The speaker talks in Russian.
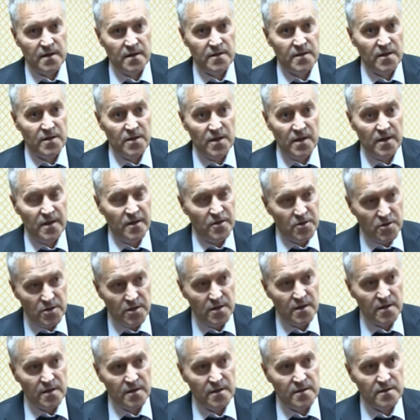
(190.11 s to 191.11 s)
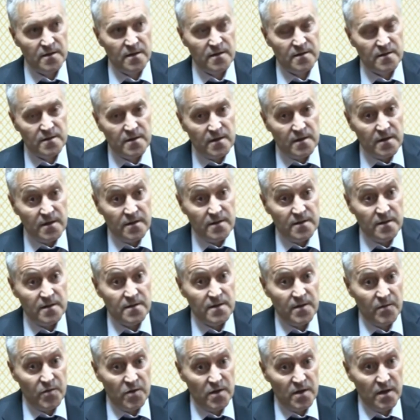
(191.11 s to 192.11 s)
Это не личная организация, а
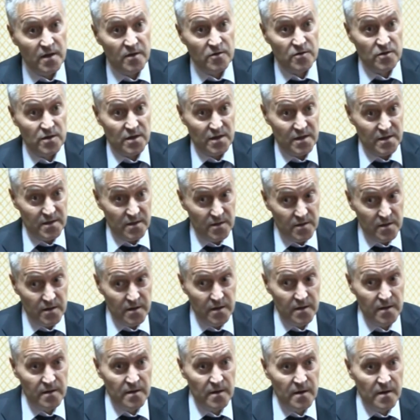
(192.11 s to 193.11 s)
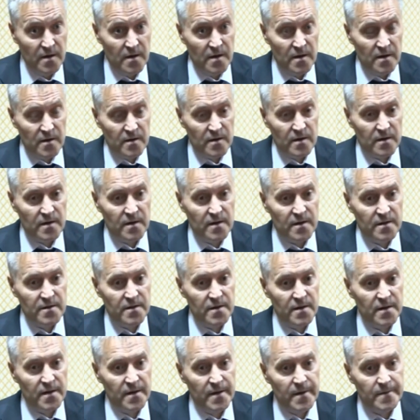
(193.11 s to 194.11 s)
организация, объединяющая родителей,
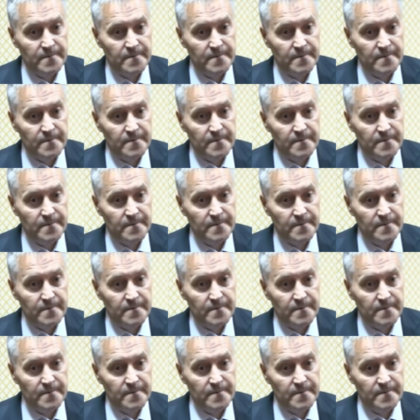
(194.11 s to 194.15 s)
где